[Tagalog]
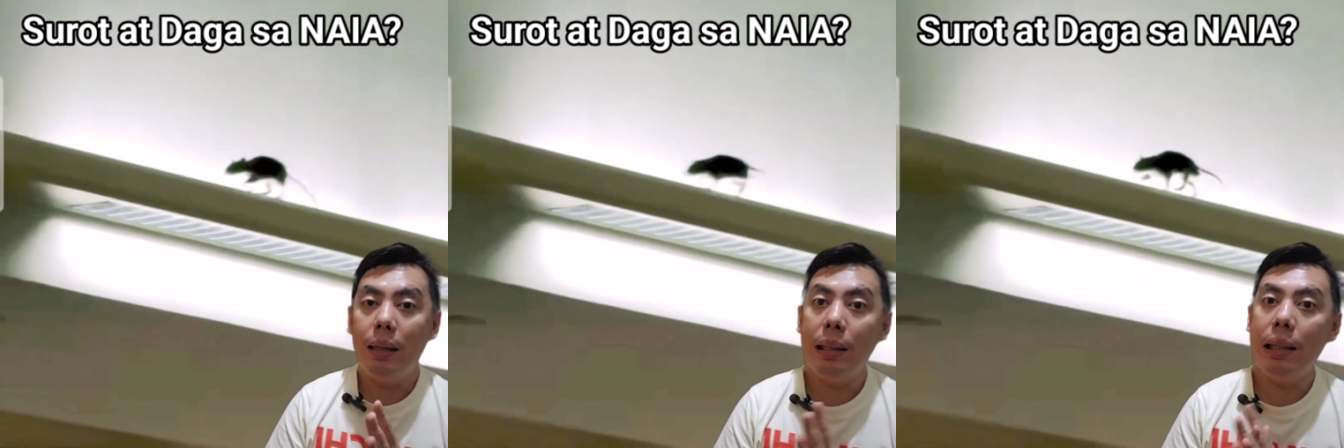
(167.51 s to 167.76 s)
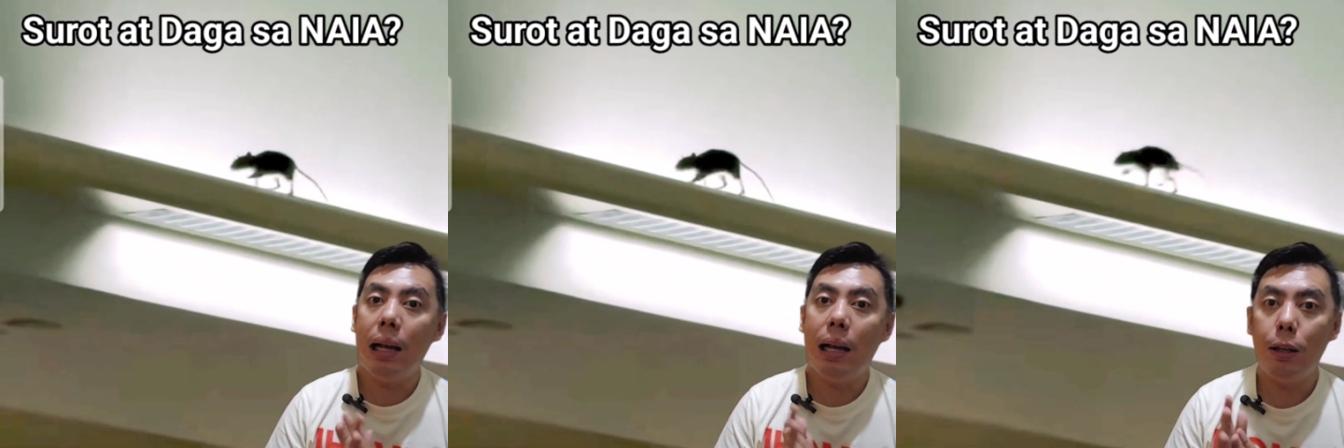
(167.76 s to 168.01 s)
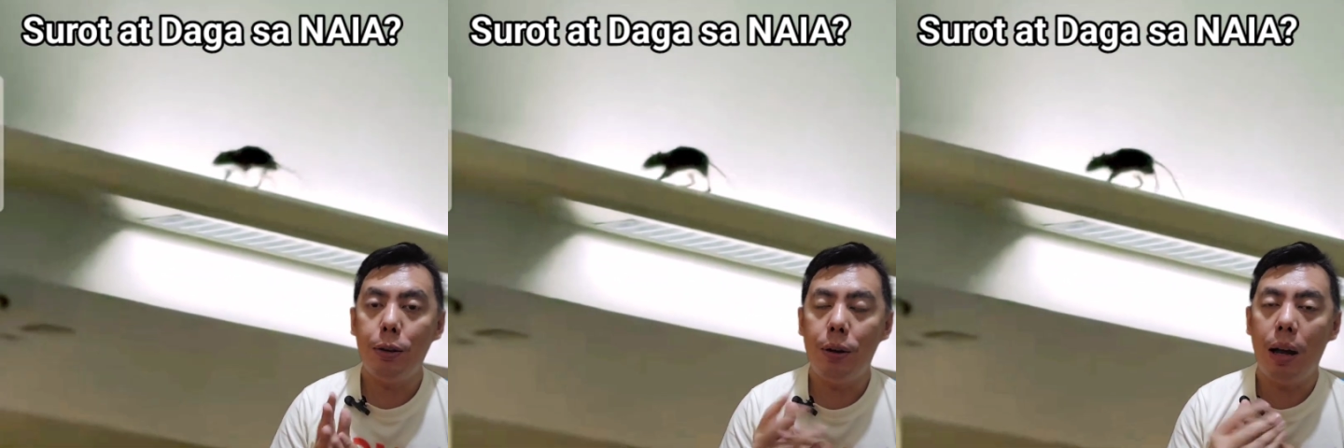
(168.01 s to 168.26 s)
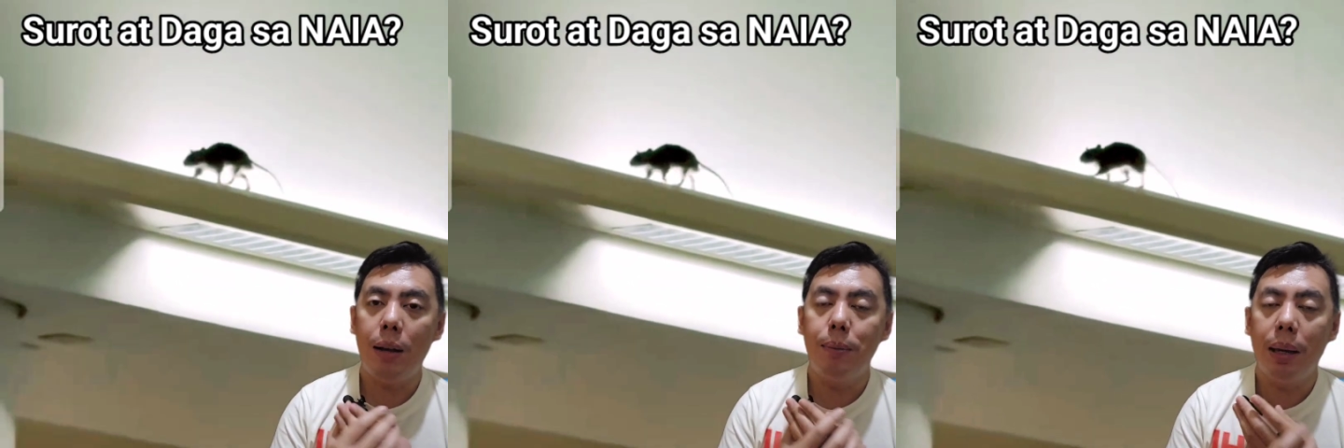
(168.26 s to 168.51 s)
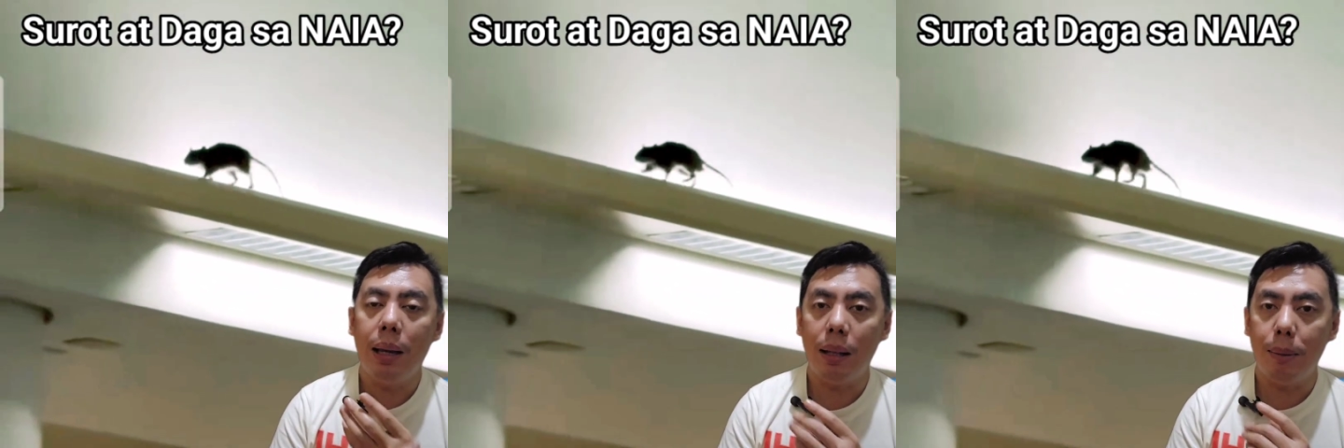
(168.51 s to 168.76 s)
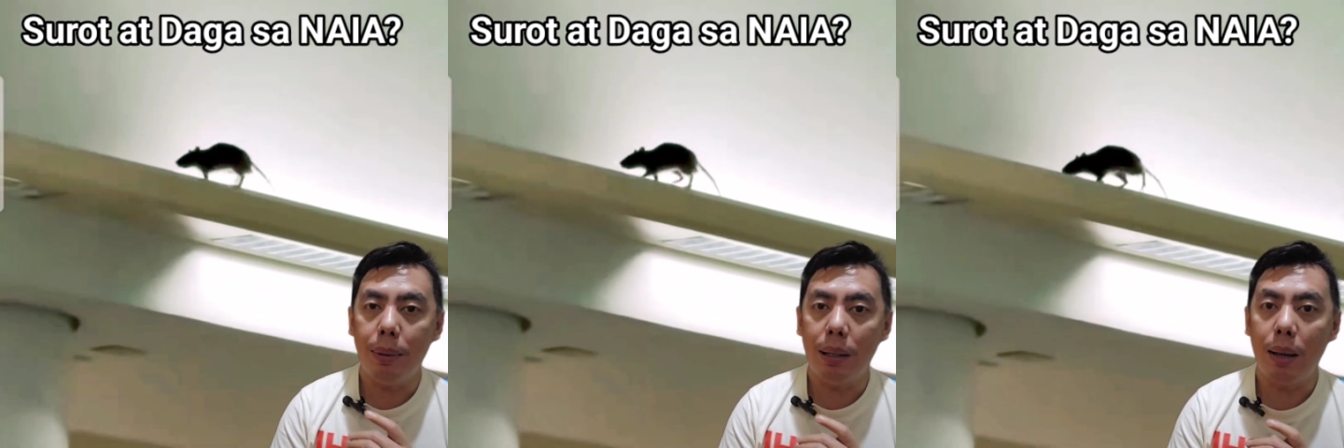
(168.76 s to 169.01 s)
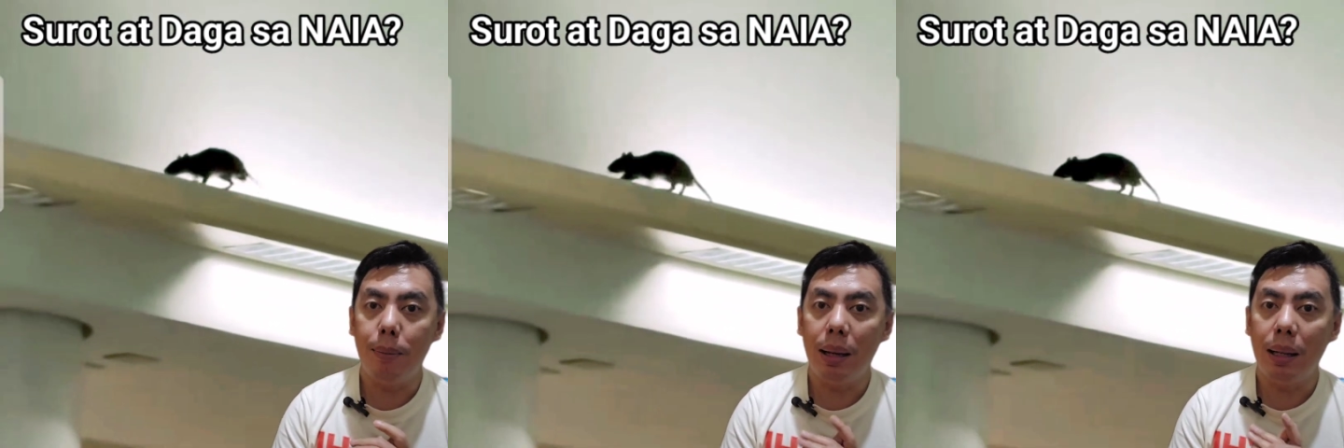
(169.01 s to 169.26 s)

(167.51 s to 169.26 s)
hindi lang kayo ang may karapatang